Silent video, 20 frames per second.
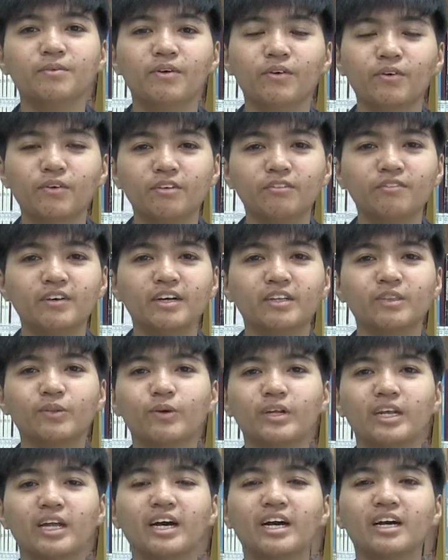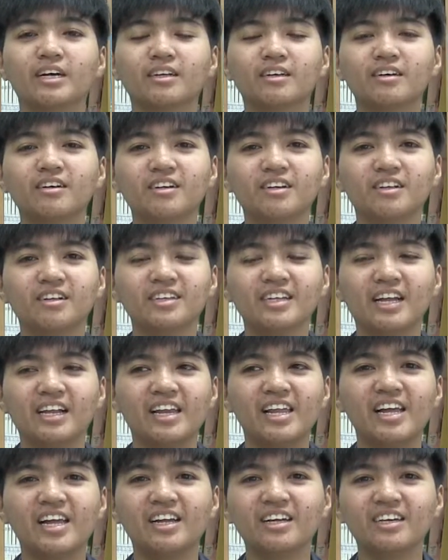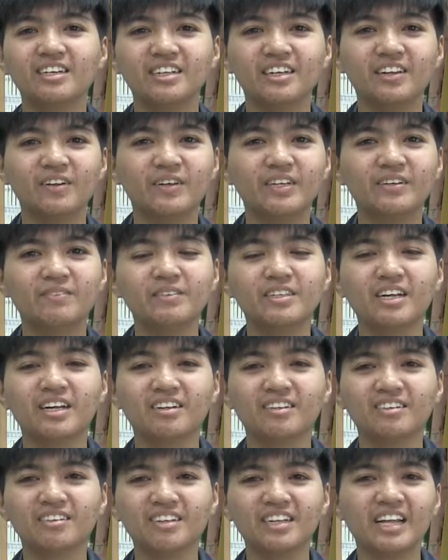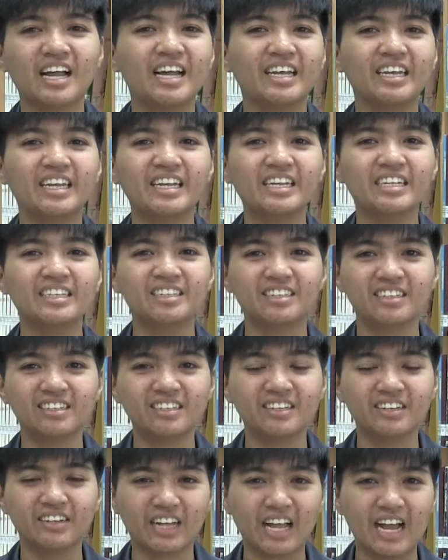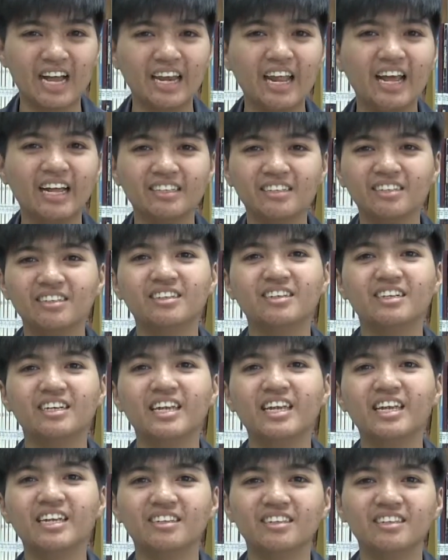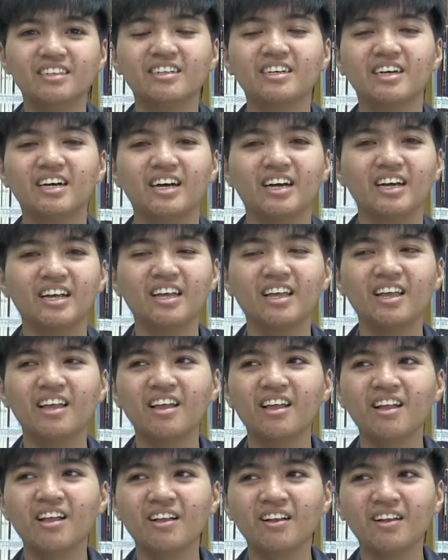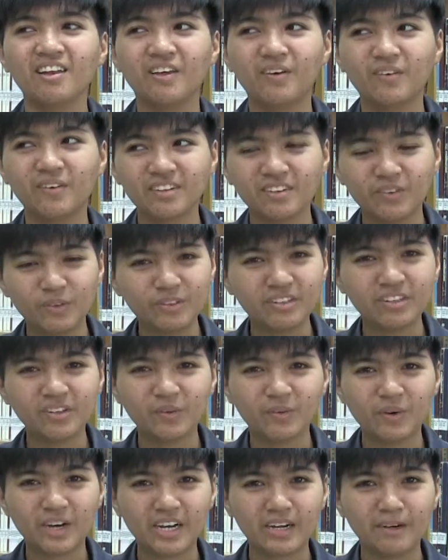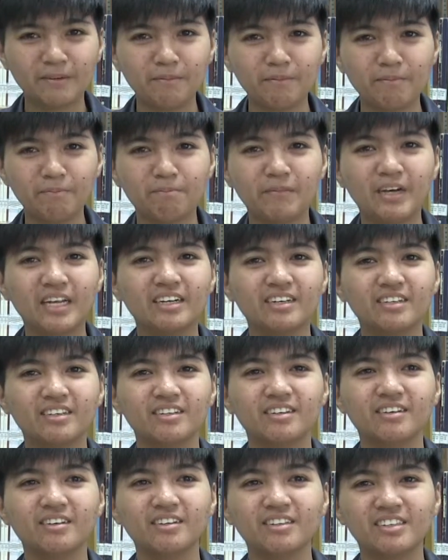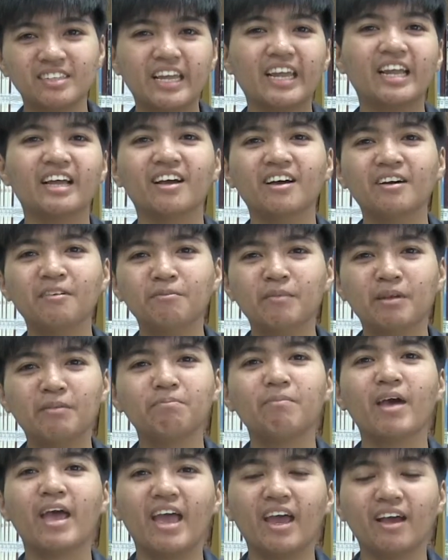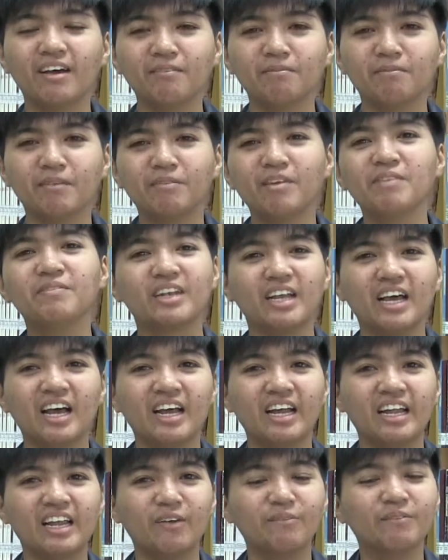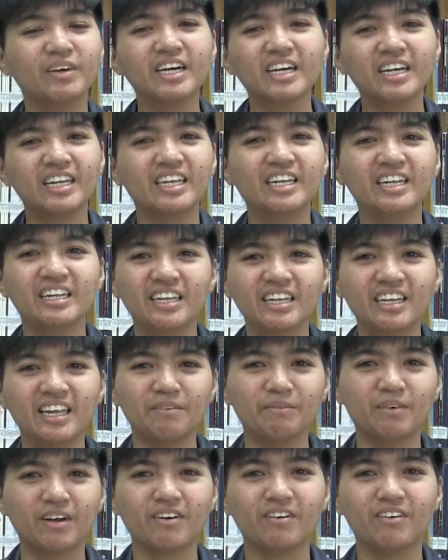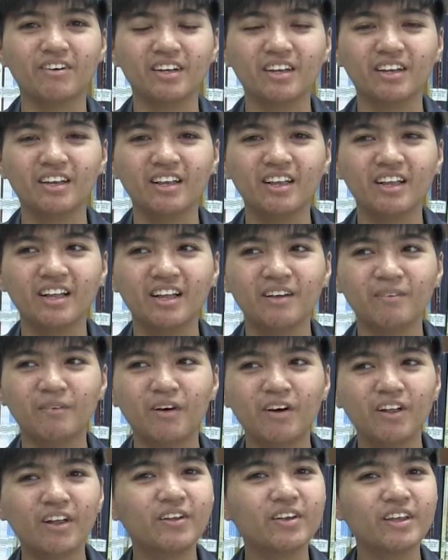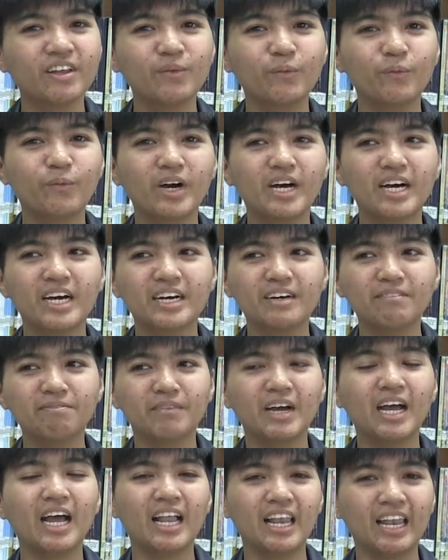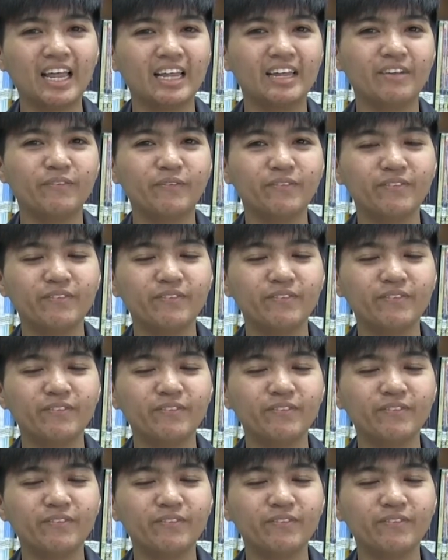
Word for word: สมองกลฝั่งตัวนะคะก็อย่างแรกคือเราเริ่มจากการได้ยินชื่อการอ่านชื่อได้เห็นชื่อค่ะ เรารู้สึกว่ามันเจ๋งมันแปลกมันไม่เหมือนใคร เราไม่เคยได้ยินที่ไหนมาก่อนพอเราได้รู้ว่ามหาลัย